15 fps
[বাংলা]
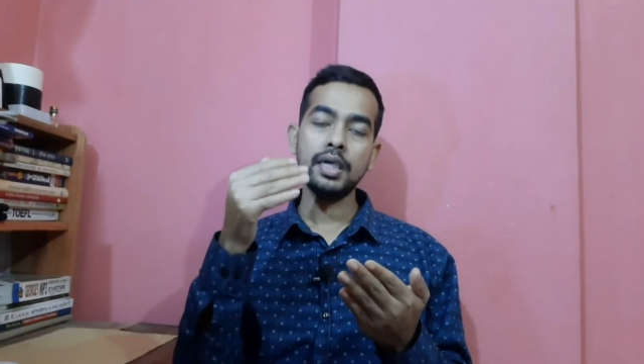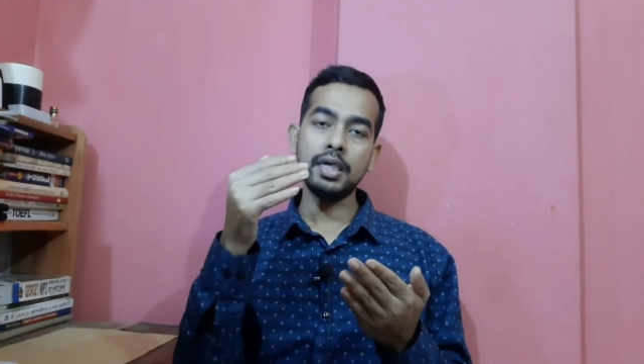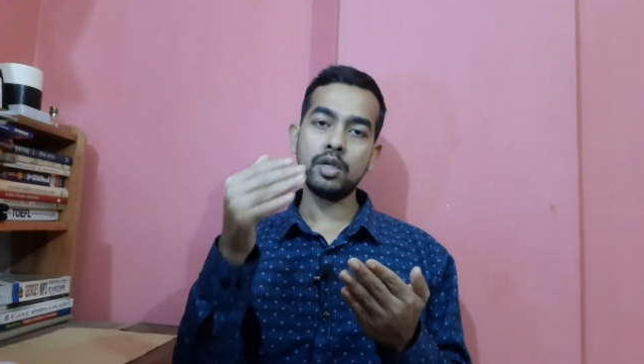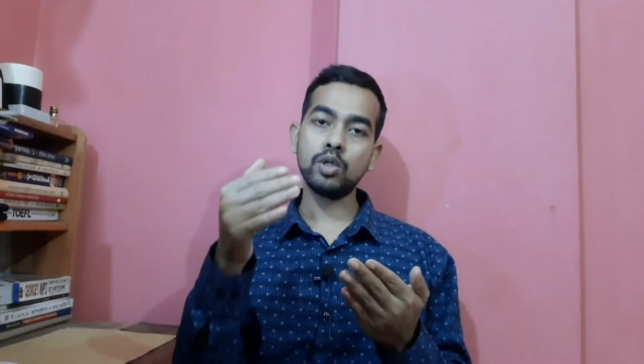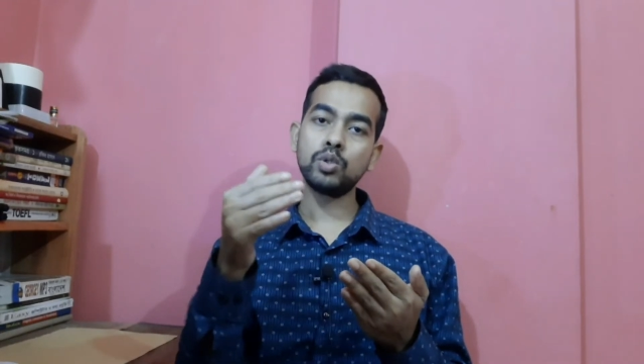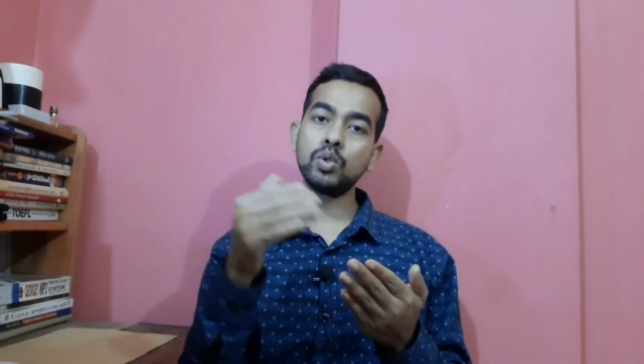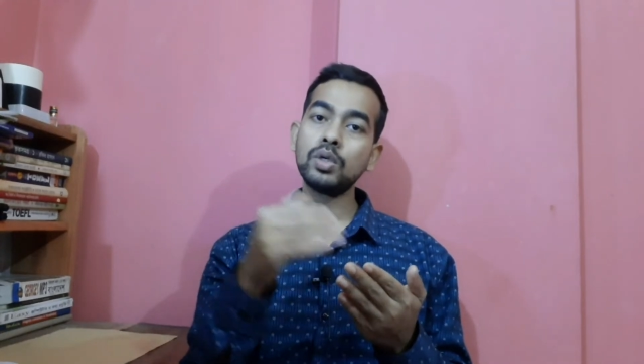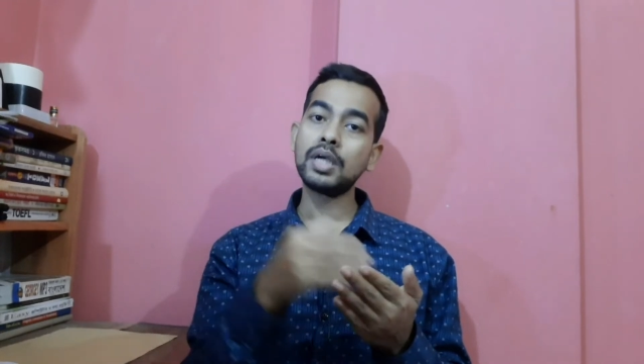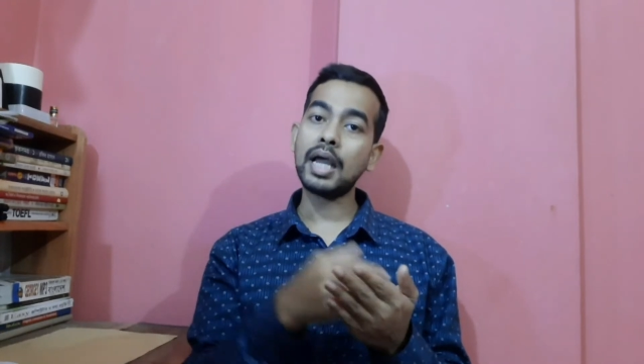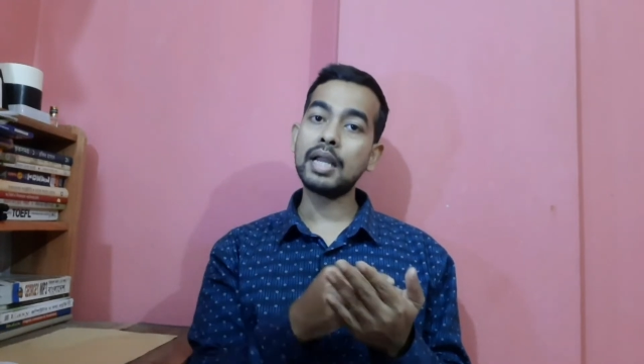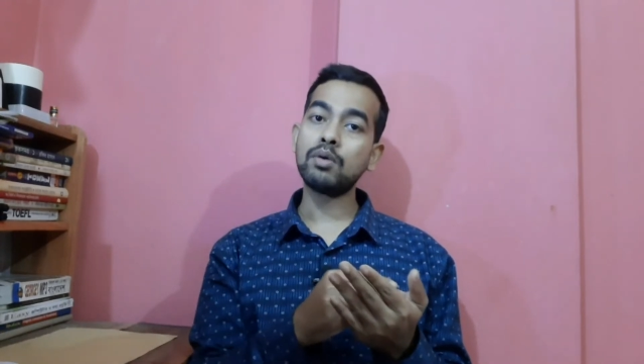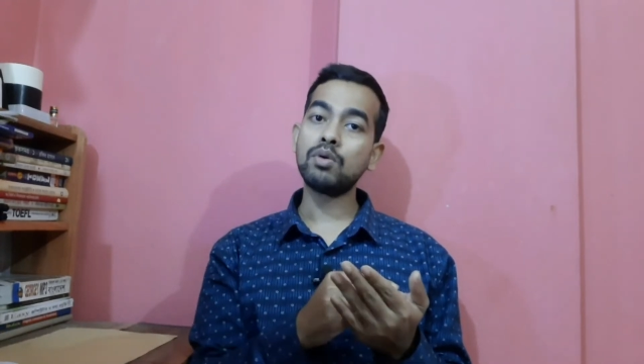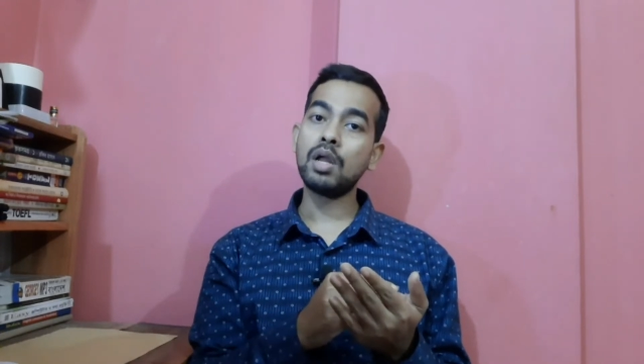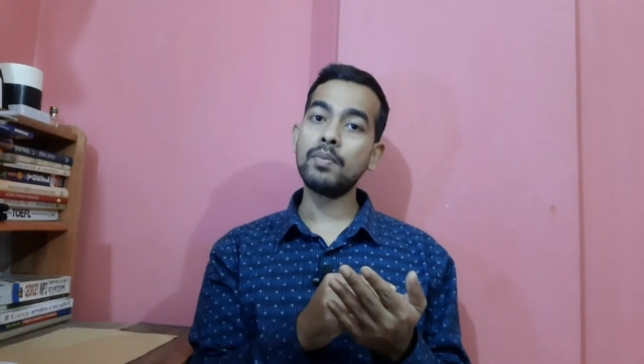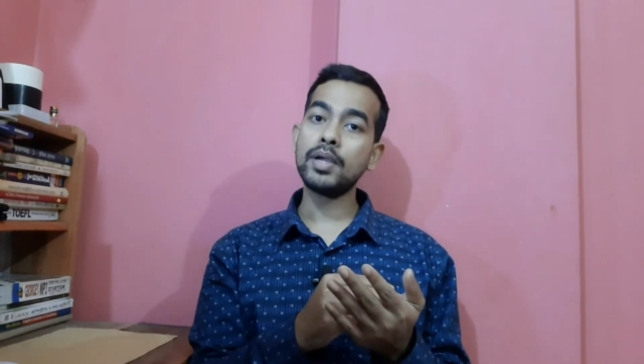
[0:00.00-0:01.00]
এই নতুন
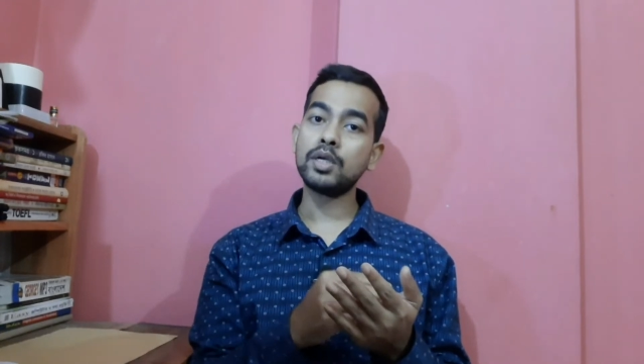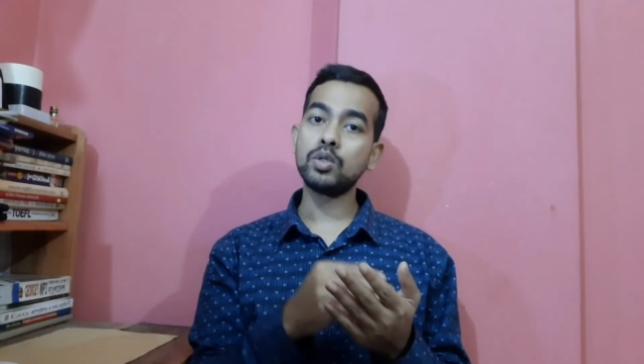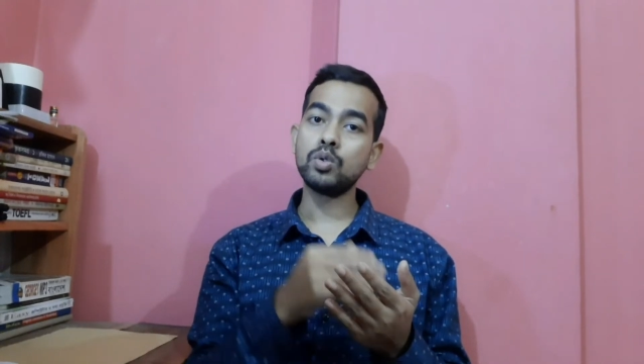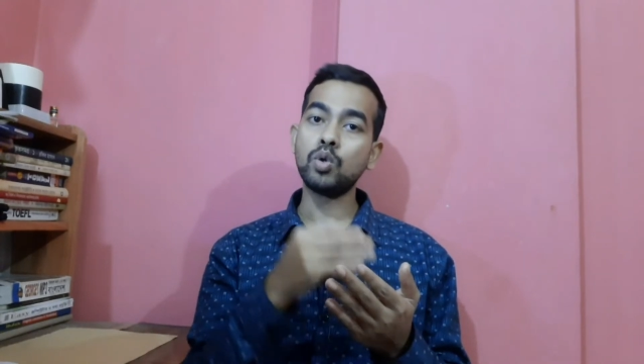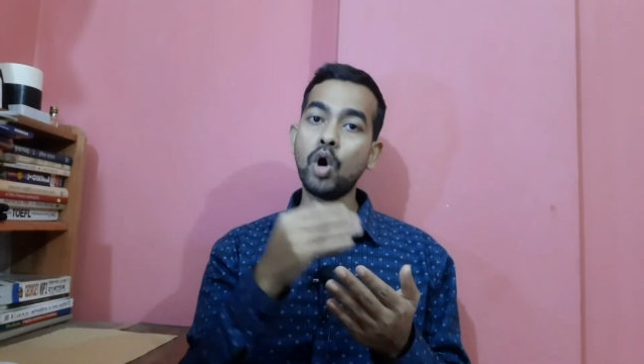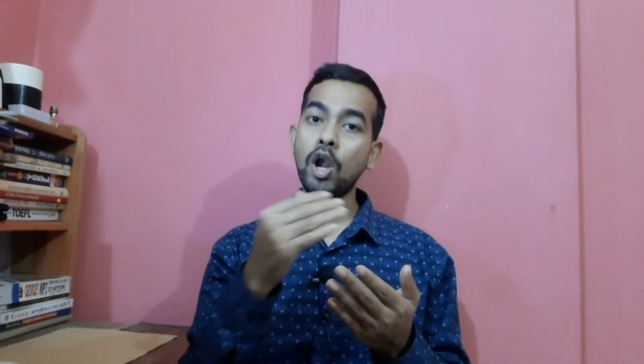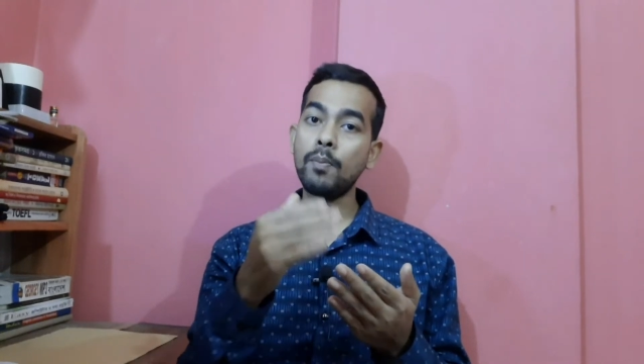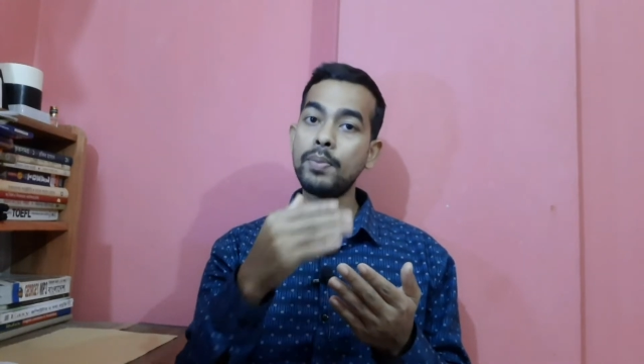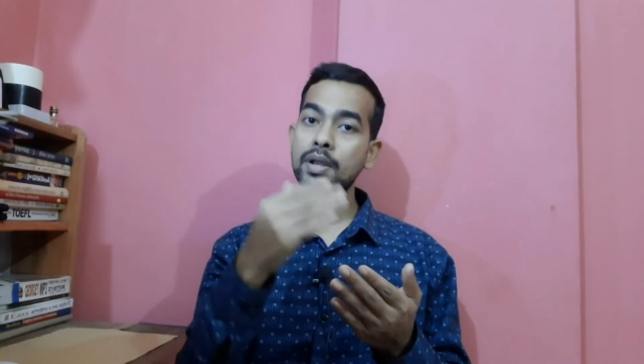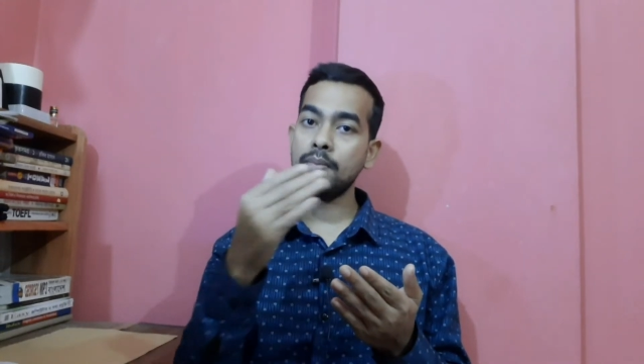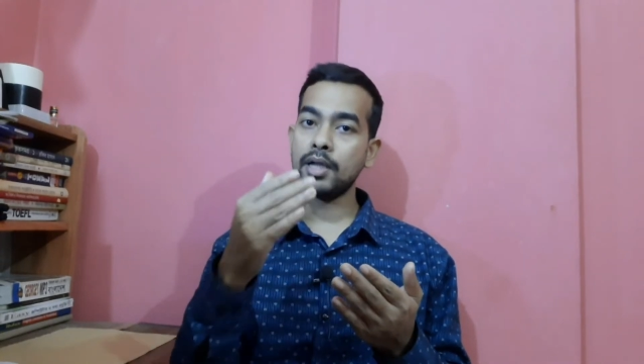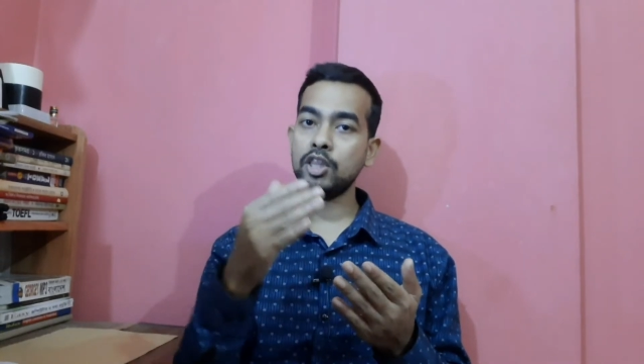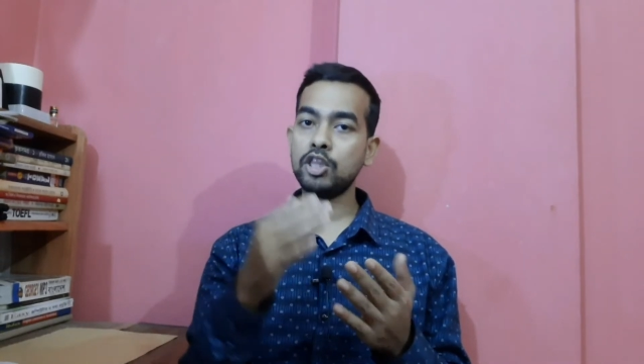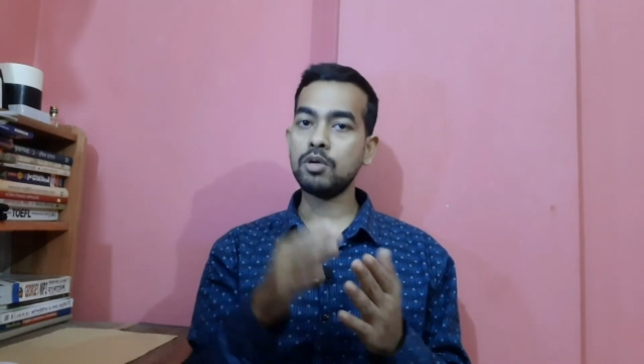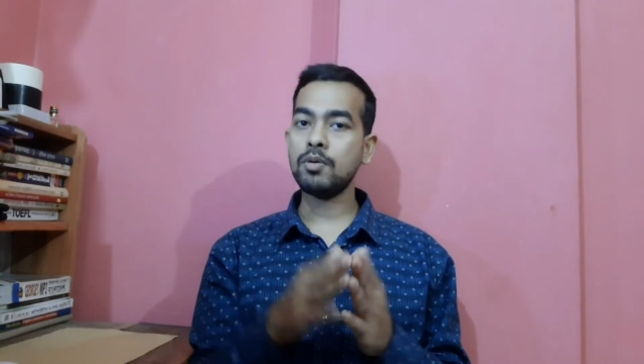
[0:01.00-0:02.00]
কারিকুলামে একটু গল্পের
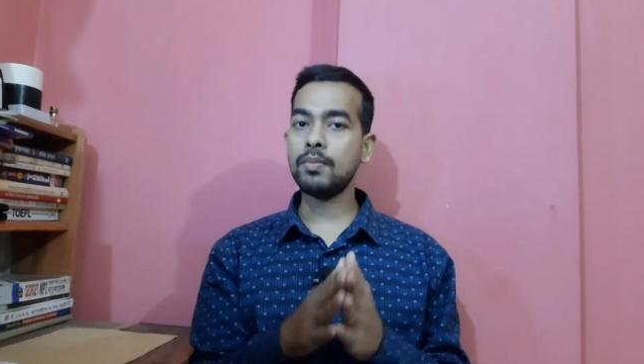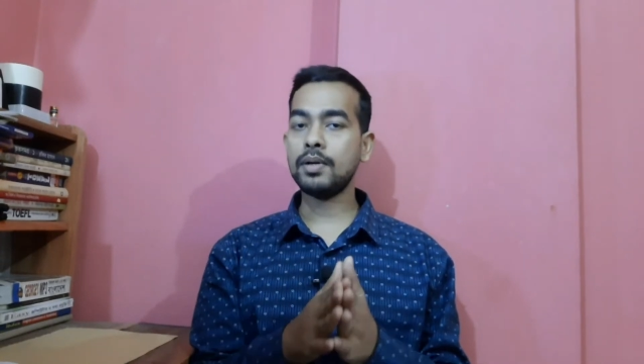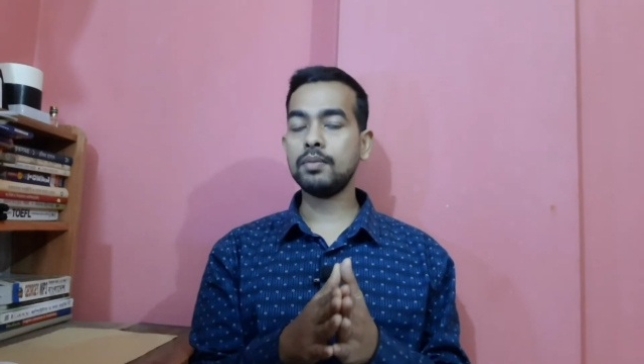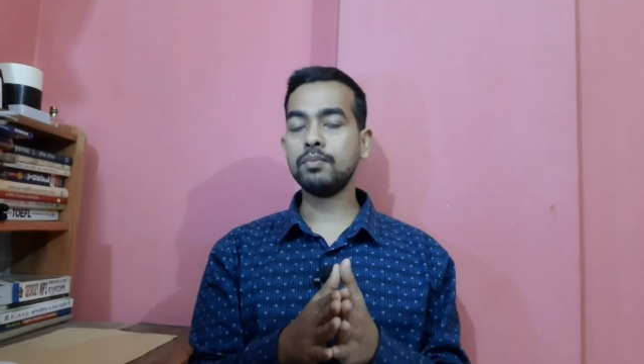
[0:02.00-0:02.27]
মাধ্যমে